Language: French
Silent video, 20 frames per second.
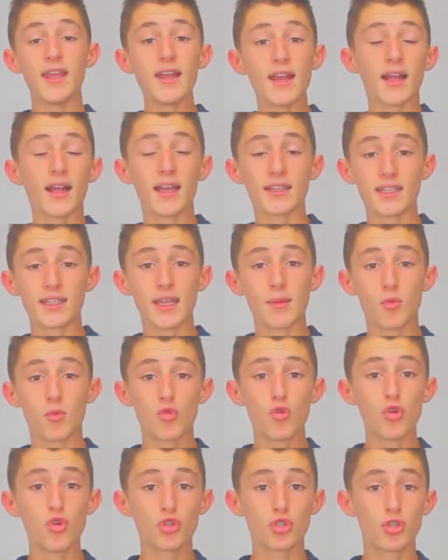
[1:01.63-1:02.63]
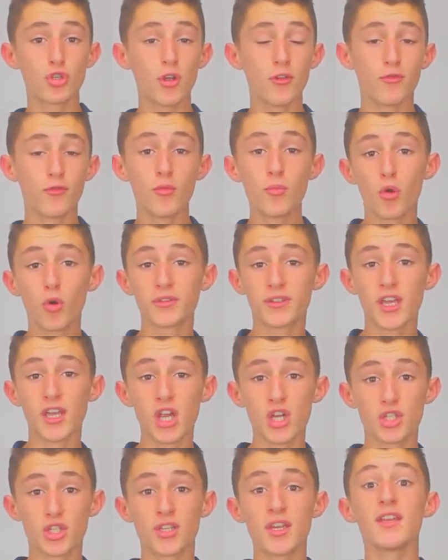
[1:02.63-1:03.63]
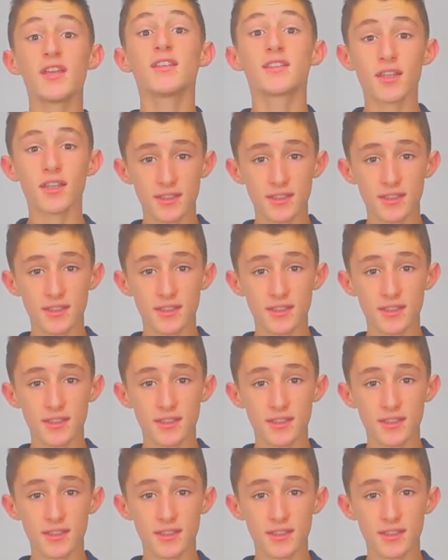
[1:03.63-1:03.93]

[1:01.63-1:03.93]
Et la quatrième couche vous protège des